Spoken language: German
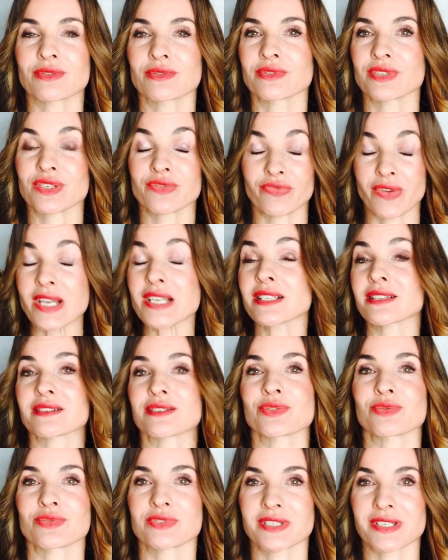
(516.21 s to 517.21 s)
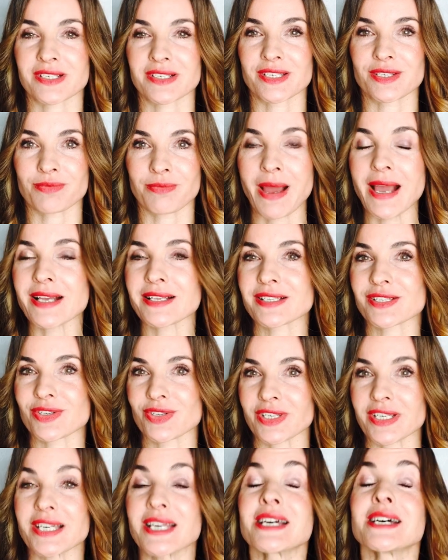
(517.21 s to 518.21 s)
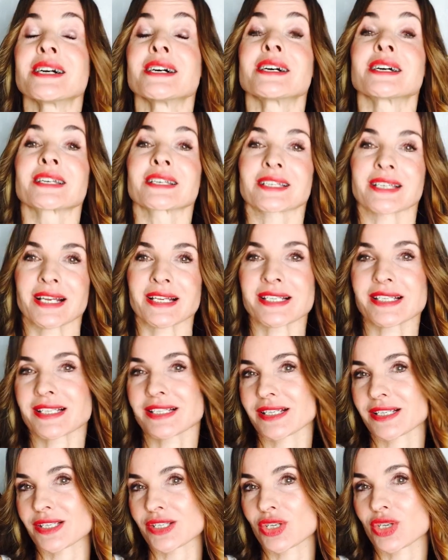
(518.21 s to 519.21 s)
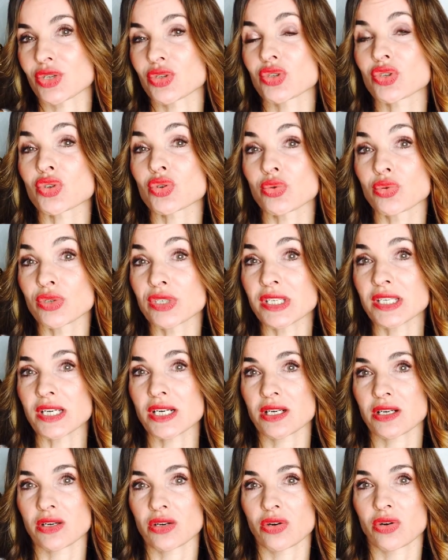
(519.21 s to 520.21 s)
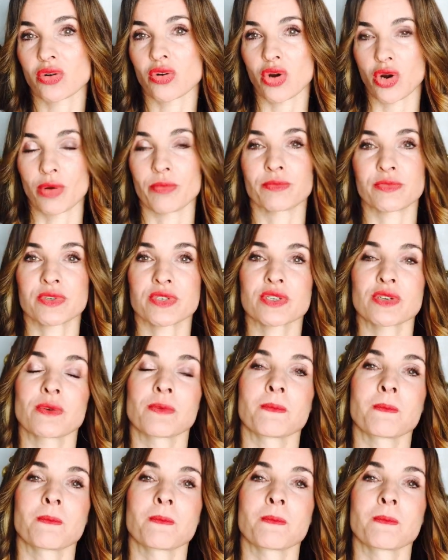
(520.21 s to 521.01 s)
Und ich weiß, dass du das nicht machst, sondern dass das zu dir kommt.